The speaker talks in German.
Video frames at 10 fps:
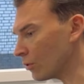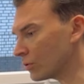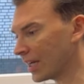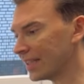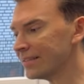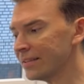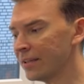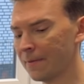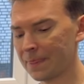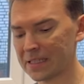und hatte
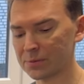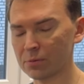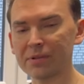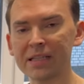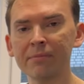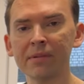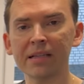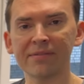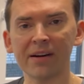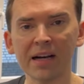das Problem,
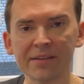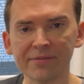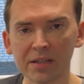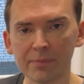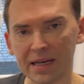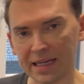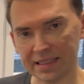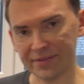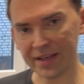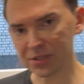er war einfach bei
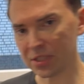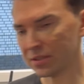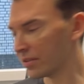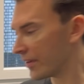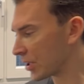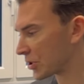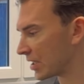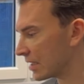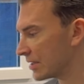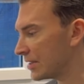einer Werkstatt. Die
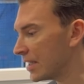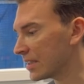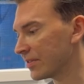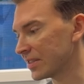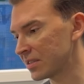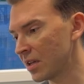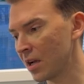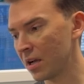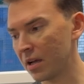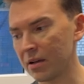Werkstatt hat hier etwas
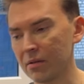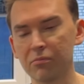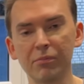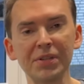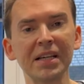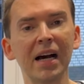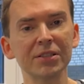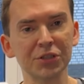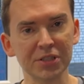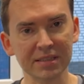äh,
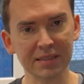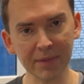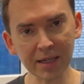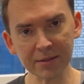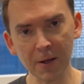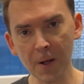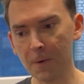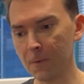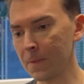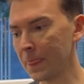Mechanisches gemacht
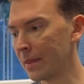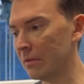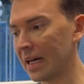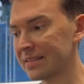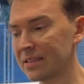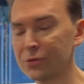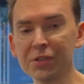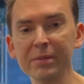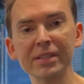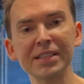und hatte
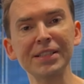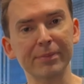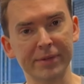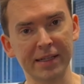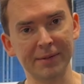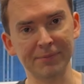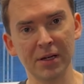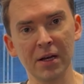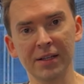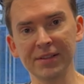natürlich die Batterie abgeklemmt.
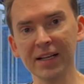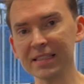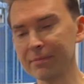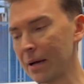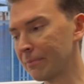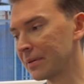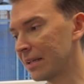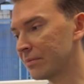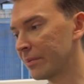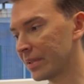Nach dem
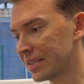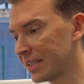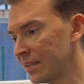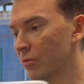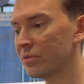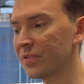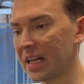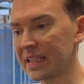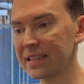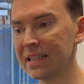Abklemmen der Batterie und
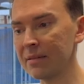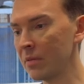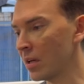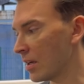wieder Anklemmen